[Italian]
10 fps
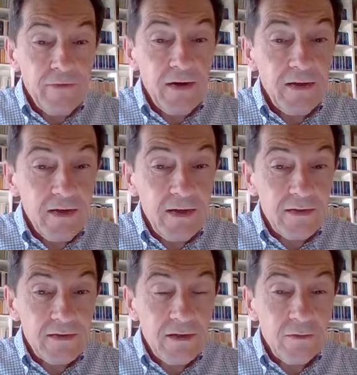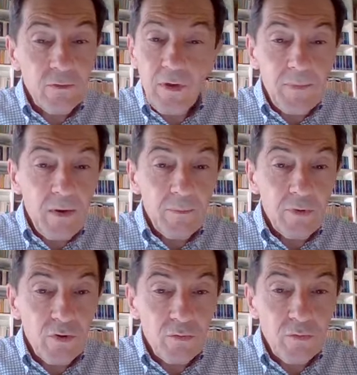franchezza, non abbiamo
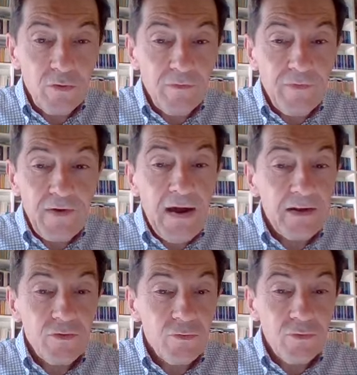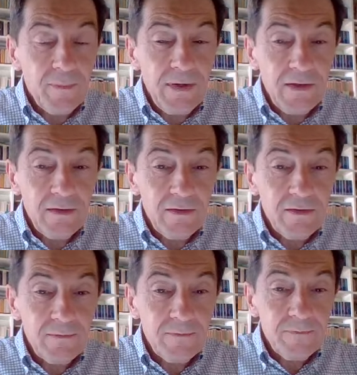bisogno di fare
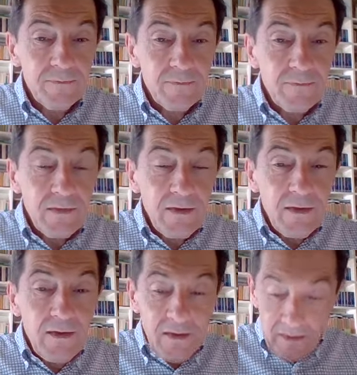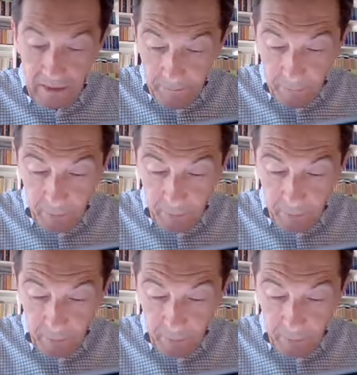giuramenti. E